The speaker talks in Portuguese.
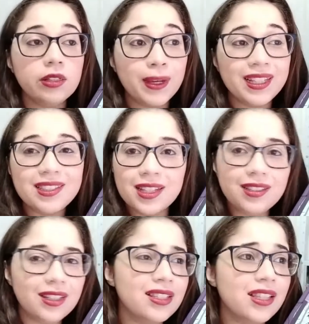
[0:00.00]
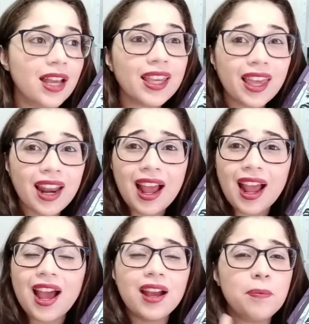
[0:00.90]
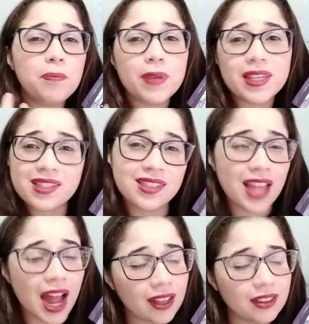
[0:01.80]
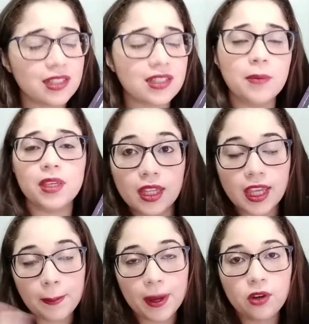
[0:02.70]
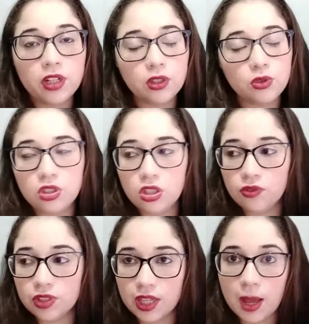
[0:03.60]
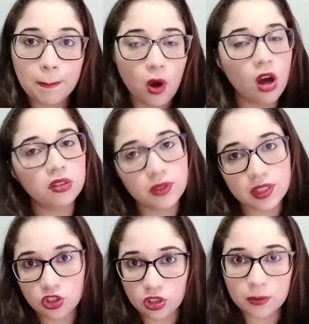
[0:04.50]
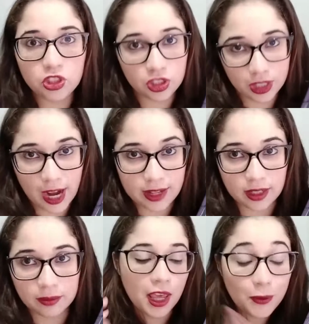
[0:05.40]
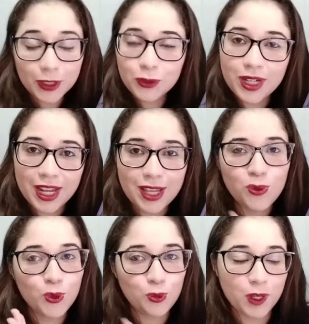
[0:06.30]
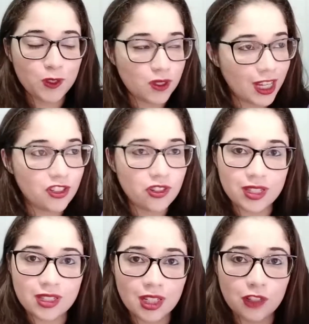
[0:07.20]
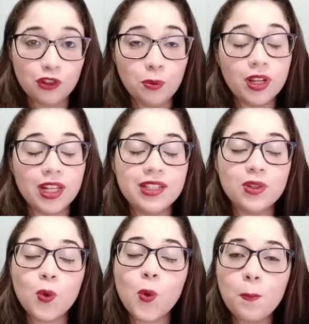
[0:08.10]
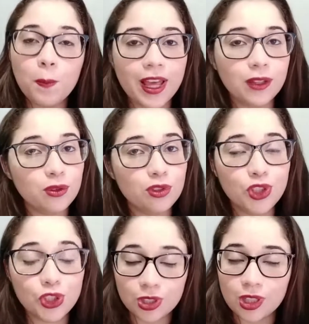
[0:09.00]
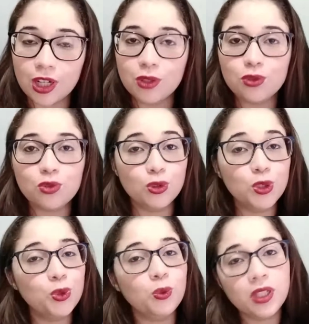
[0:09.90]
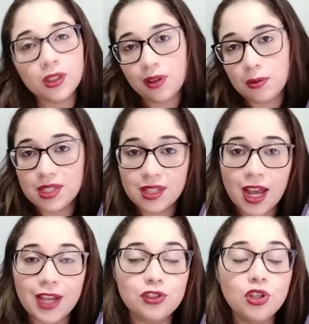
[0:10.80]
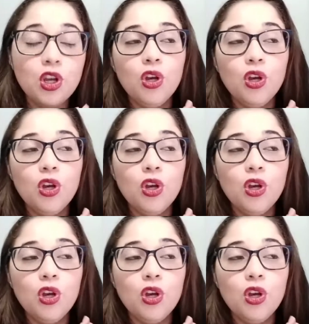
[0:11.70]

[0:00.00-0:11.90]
mas sem trazer aquela carga pesada, sabe? Que a maioria dos livros que abordam esses temas trazem. Eu adorei os personagens desse livro porque eles são completos estranhos construindo uma amizade